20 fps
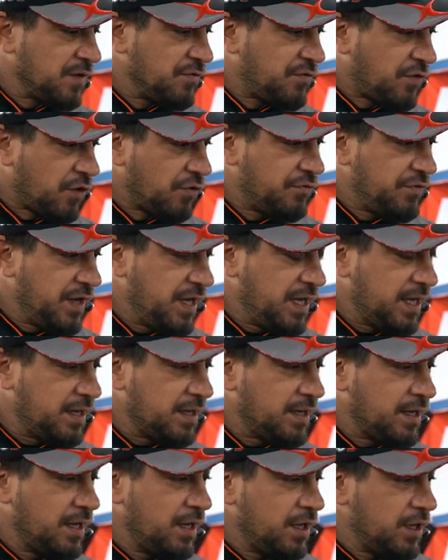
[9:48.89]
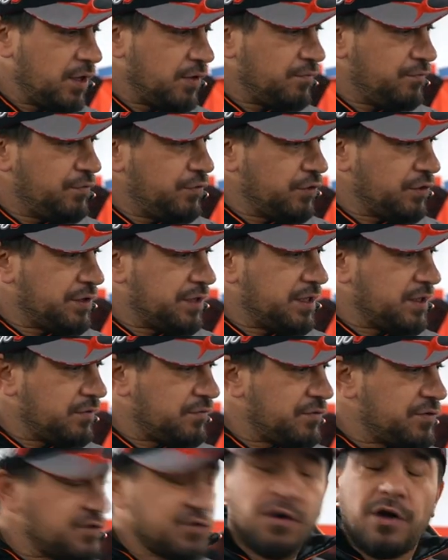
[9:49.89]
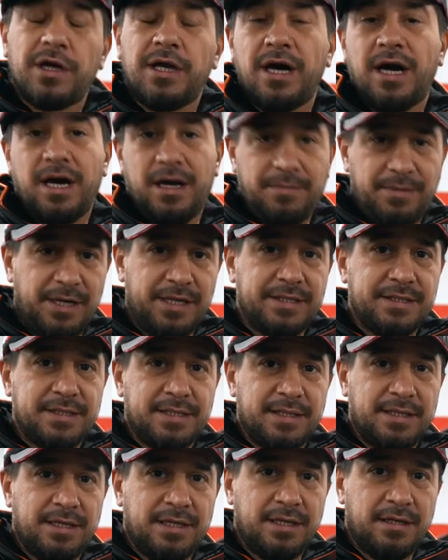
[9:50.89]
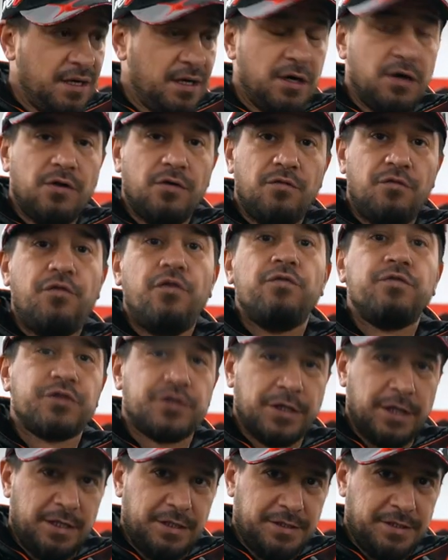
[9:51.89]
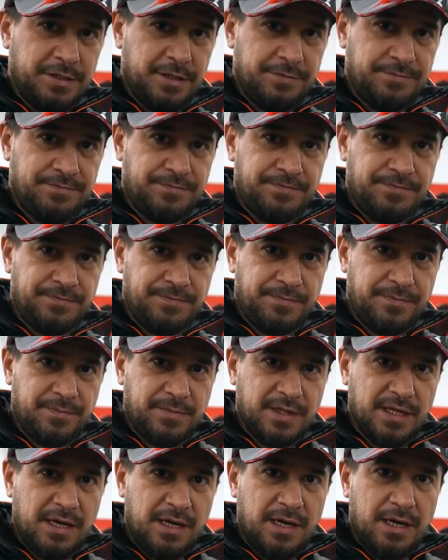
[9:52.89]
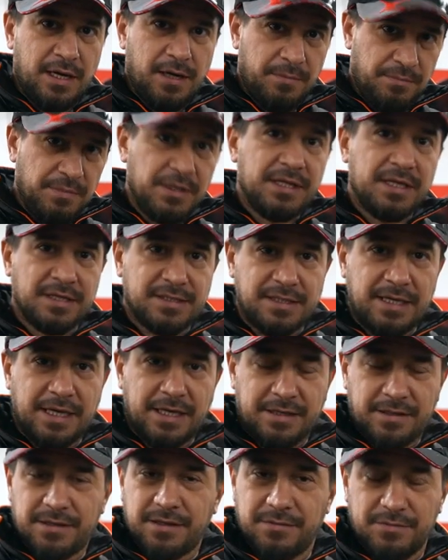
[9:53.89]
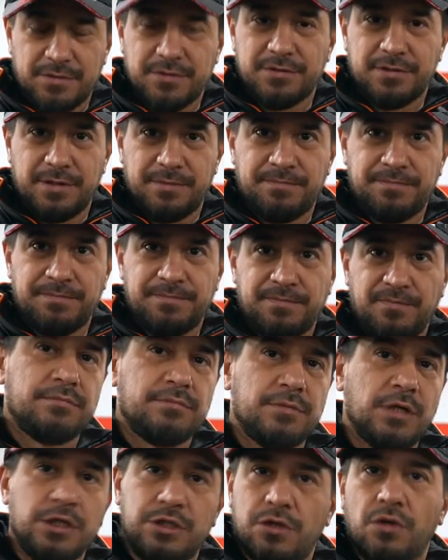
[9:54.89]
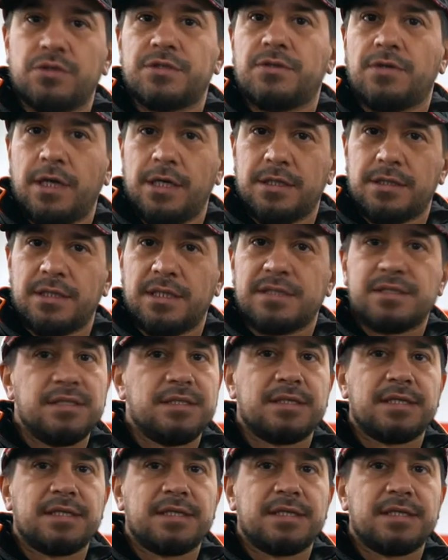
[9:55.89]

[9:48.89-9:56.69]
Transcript: VW würde für so eine Arbeit fünfstellig nehmen. Mit das Lenkgetriebe zusammen. Ist auch zu Recht. Das wow.